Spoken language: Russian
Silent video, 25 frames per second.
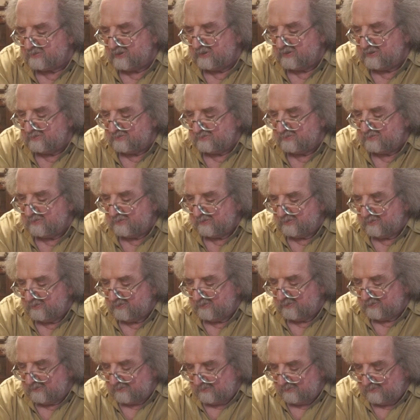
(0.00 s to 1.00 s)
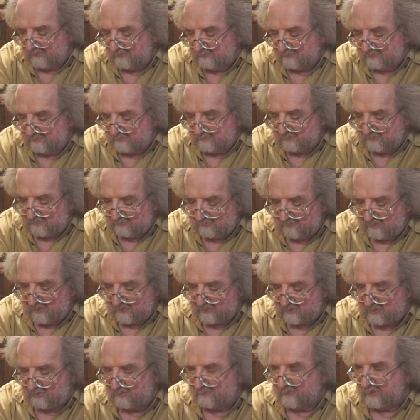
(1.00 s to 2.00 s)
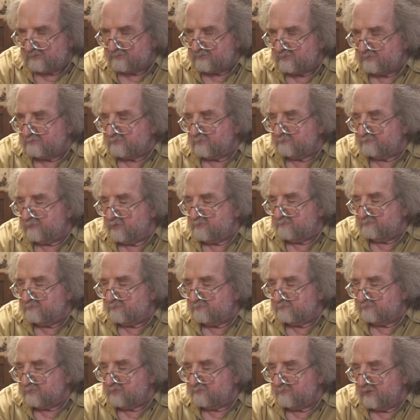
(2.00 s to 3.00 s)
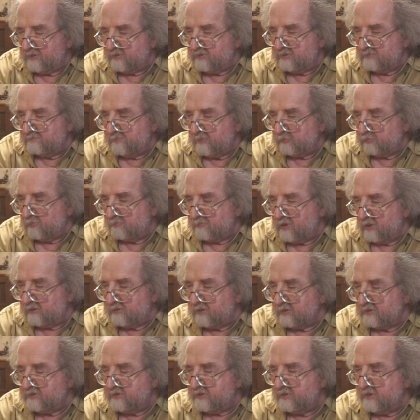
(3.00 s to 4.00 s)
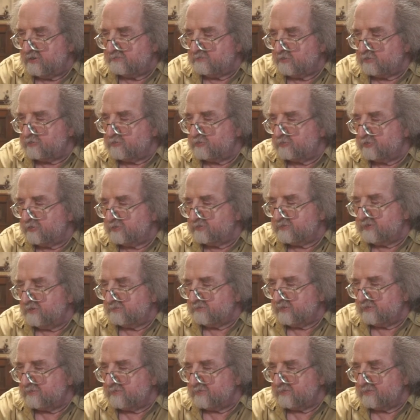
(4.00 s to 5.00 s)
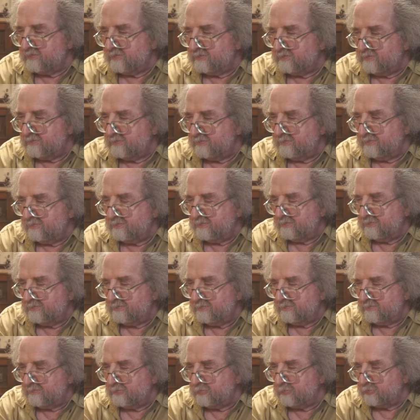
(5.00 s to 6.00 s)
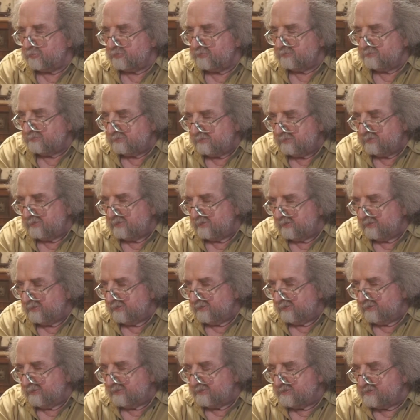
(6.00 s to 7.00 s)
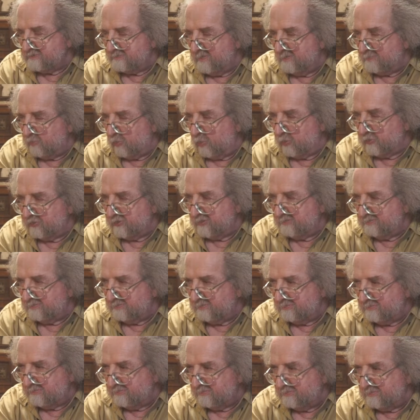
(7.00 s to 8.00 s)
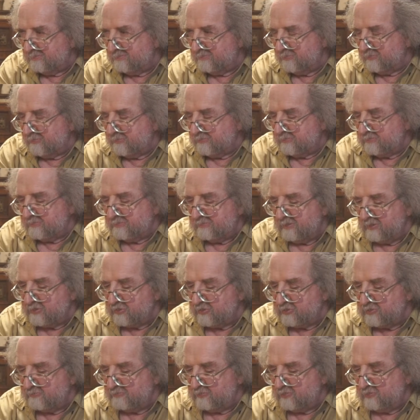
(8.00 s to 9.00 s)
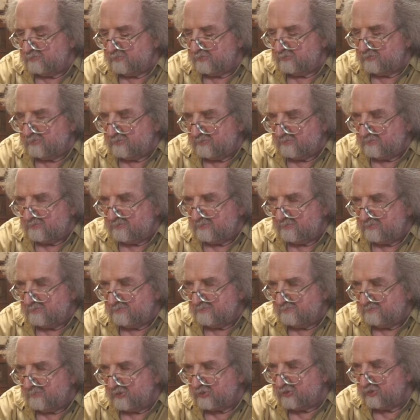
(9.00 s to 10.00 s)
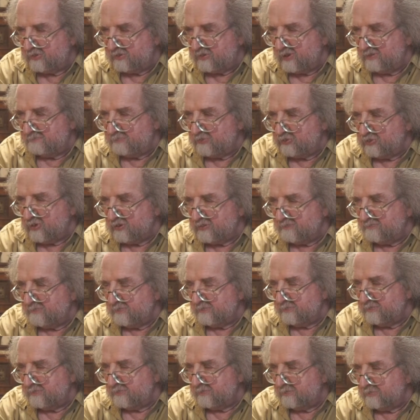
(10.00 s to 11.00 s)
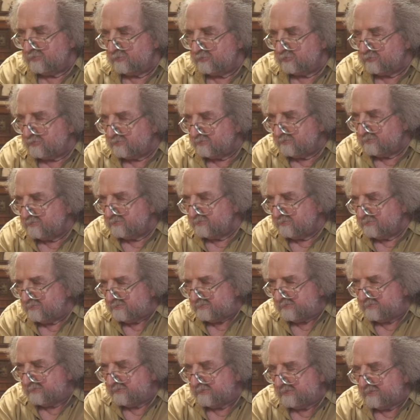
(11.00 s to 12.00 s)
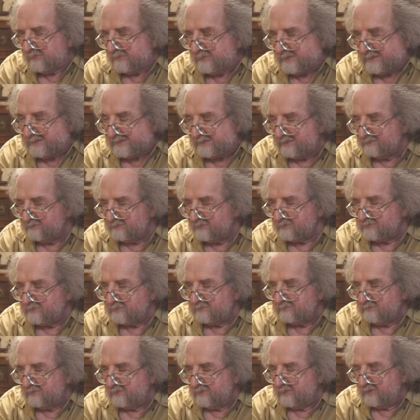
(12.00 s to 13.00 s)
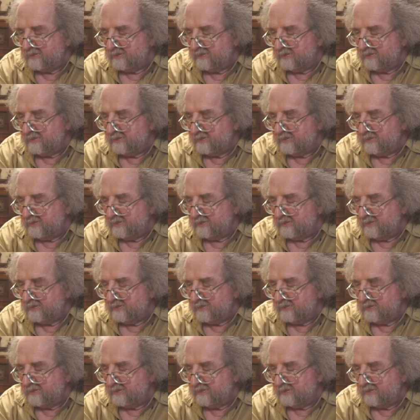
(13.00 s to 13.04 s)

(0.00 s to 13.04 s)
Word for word: стали э, открываться, понимаете, и потом как-то ксерокс уже стал, так сказать, тоже свободным. Вот. Раньше же все было, машинки опечатывали, не то что ксероксы.